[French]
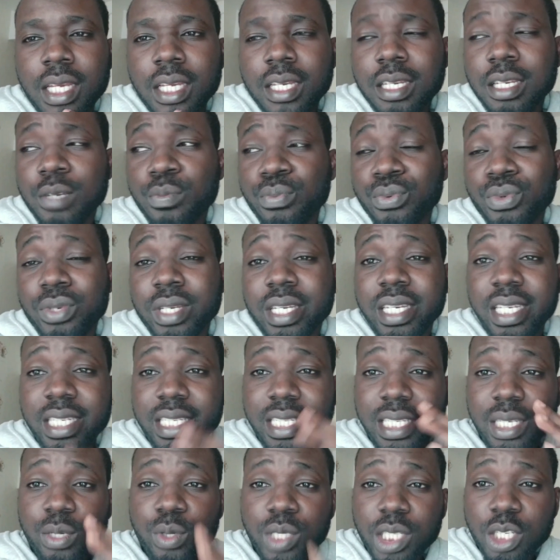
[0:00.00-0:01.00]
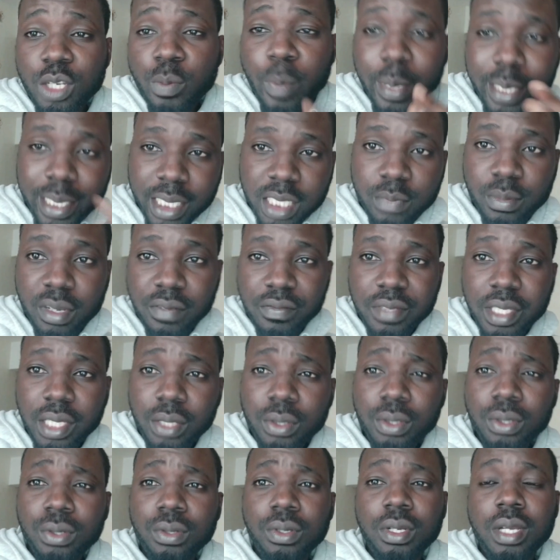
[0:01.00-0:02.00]
Et puis essayez aussi de partager mes
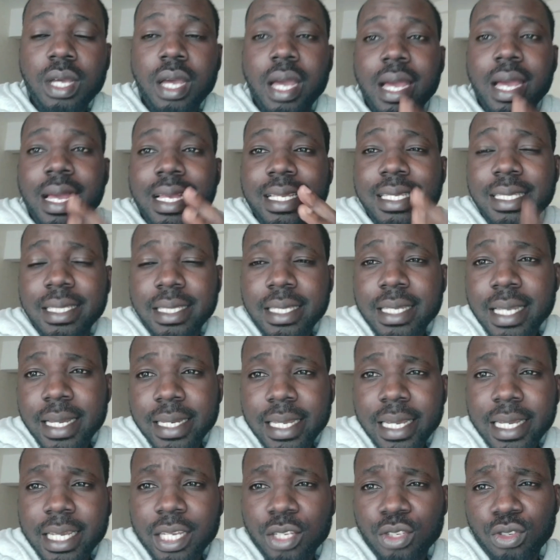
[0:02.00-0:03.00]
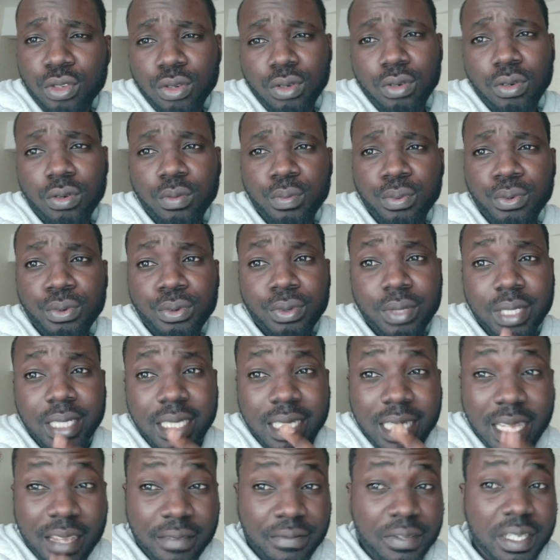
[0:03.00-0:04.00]
vidéos. S'il y a des questions pour
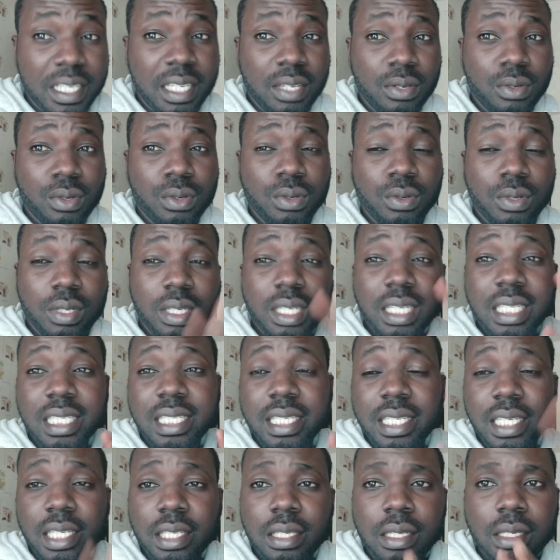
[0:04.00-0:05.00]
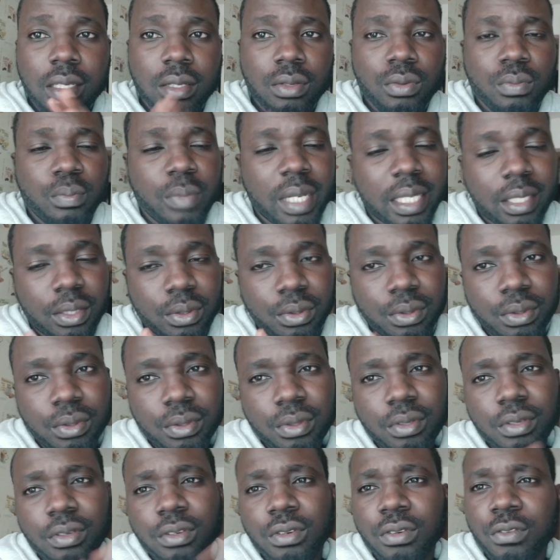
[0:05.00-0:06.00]
des vidéos, essayez de mettre
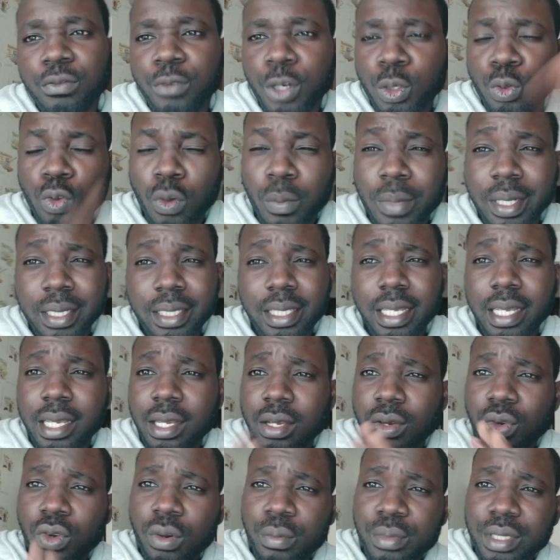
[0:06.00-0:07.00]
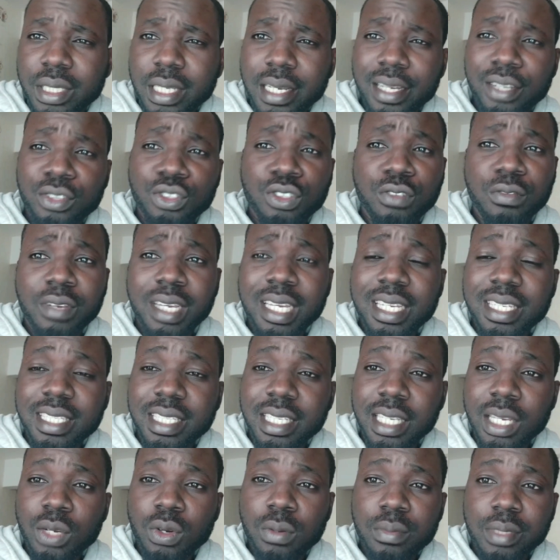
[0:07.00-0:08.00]
euh, votre commentaire. Comme ça, je vais
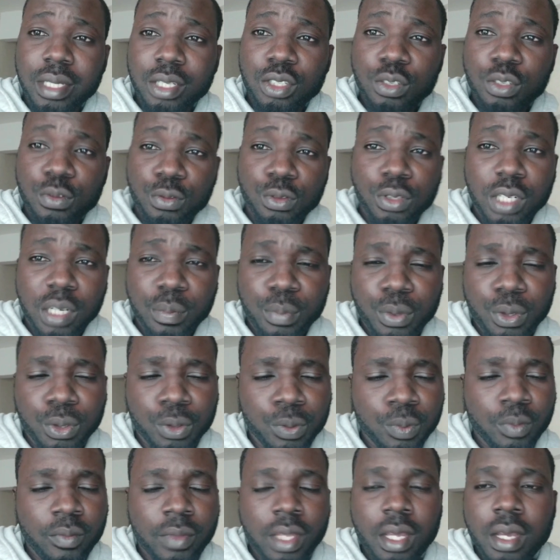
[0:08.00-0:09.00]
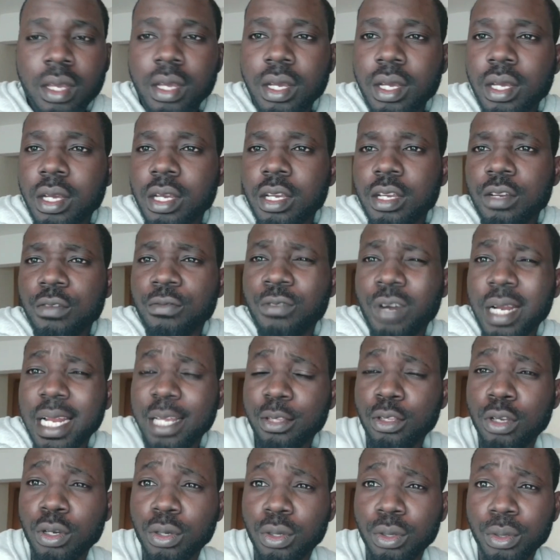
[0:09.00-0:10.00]
essayer comme ça de vous répondre. Voilà,
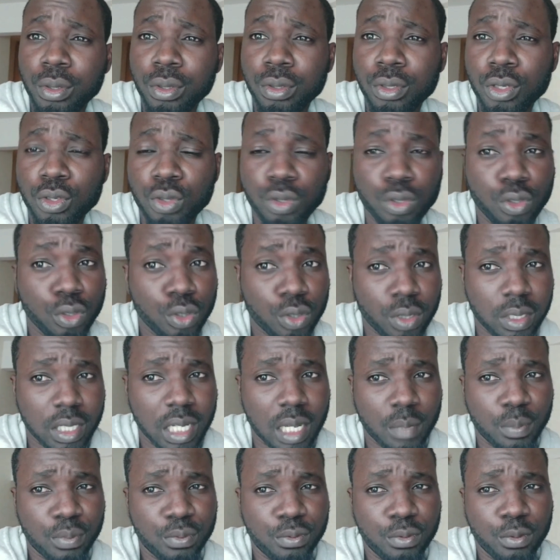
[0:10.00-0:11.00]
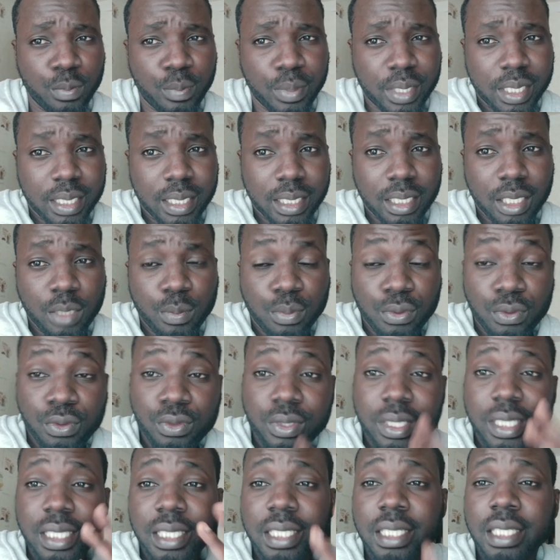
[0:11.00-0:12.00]
donc euh, je suis juste là pour vous présenter, pour
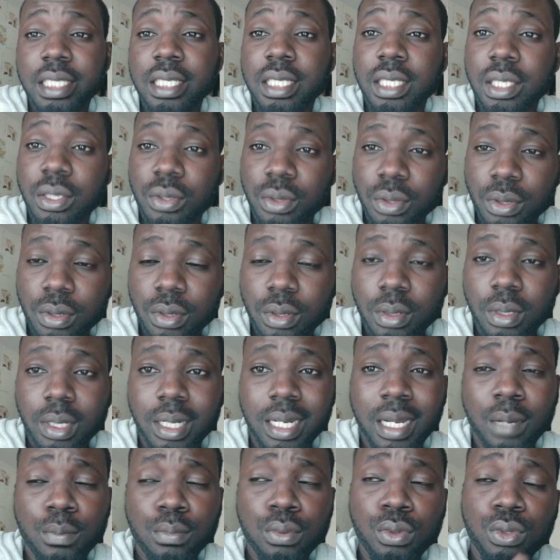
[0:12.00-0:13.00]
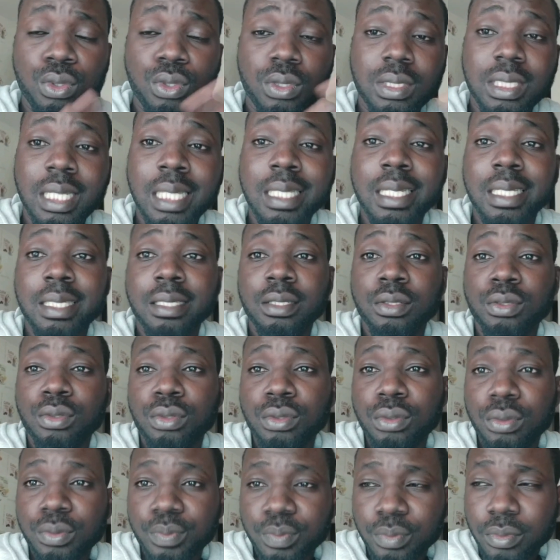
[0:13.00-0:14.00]
vous dire que la bourse, tant
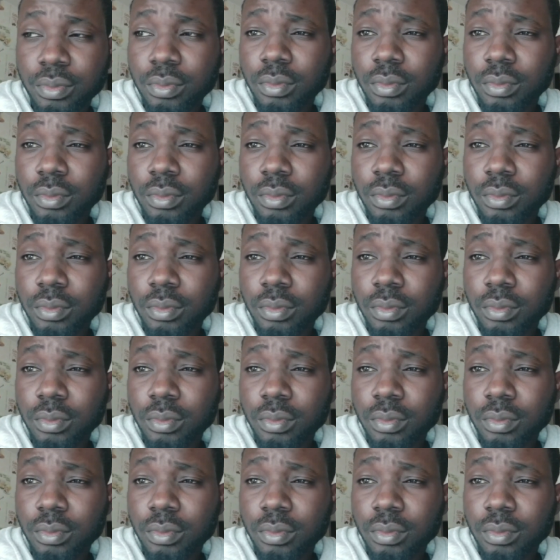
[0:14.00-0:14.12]
entendu,